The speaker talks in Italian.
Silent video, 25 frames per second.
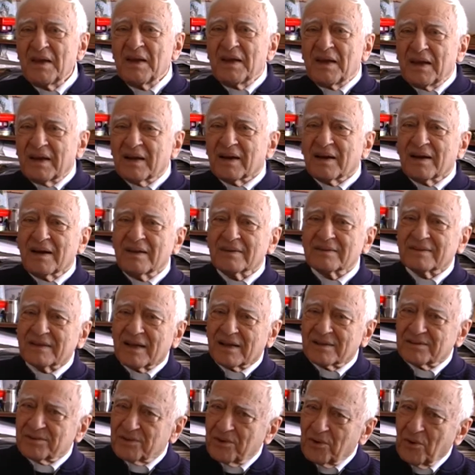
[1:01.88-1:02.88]
In
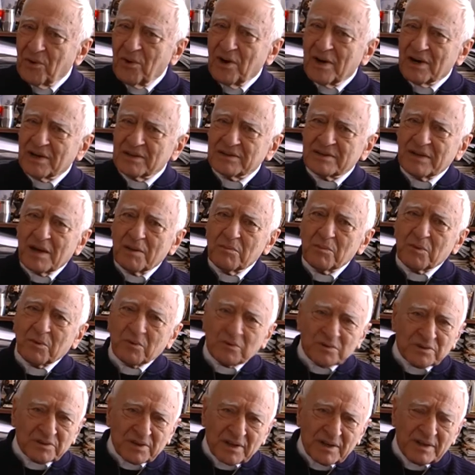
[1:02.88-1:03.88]
realtà, se noi leggiamo
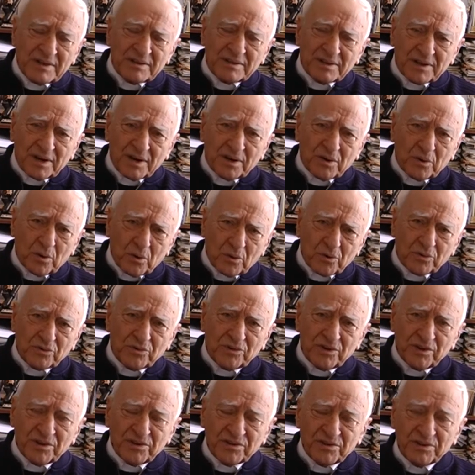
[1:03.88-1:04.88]
questa lettera ai
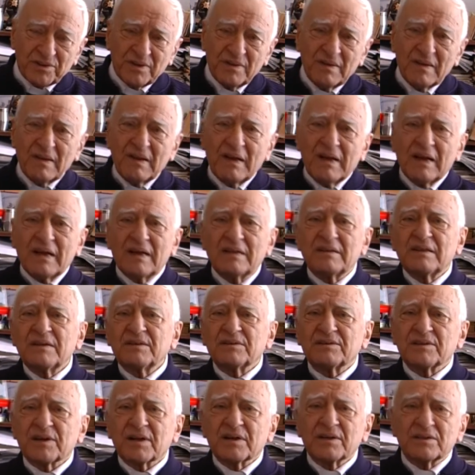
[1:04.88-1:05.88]
Colossesi, e
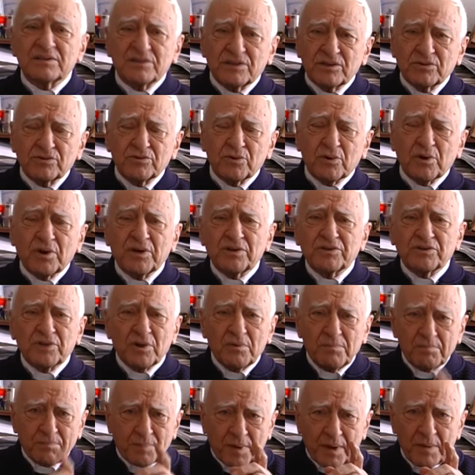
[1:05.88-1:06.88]
dice che Gesù Cristo è
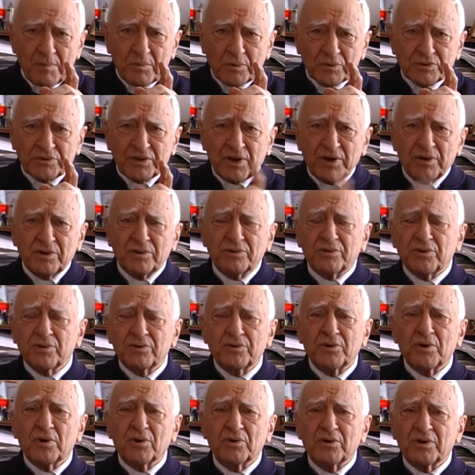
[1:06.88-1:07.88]
il primogenito
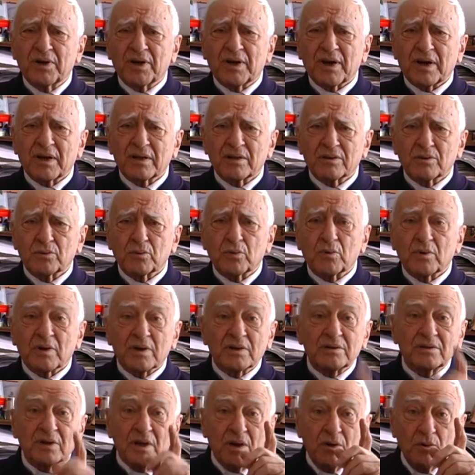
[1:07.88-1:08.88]
di ogni creatura,
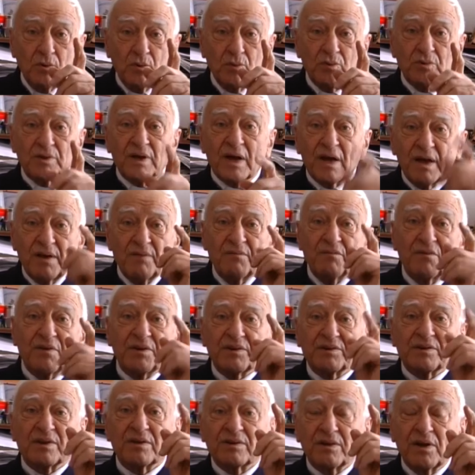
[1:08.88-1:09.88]
da Lui e in
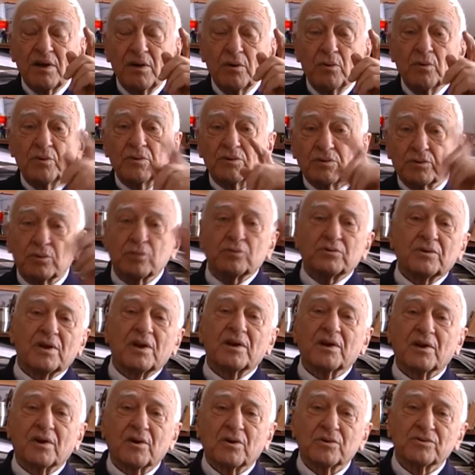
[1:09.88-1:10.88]
vista di Lui tutte
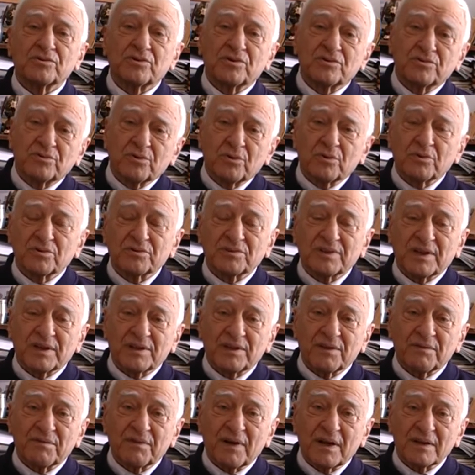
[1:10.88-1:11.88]
le cose sono
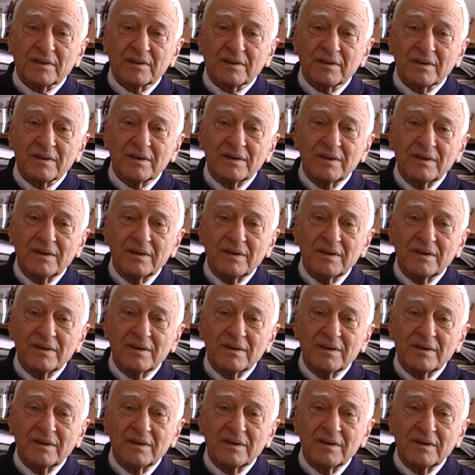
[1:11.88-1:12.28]
state fatte.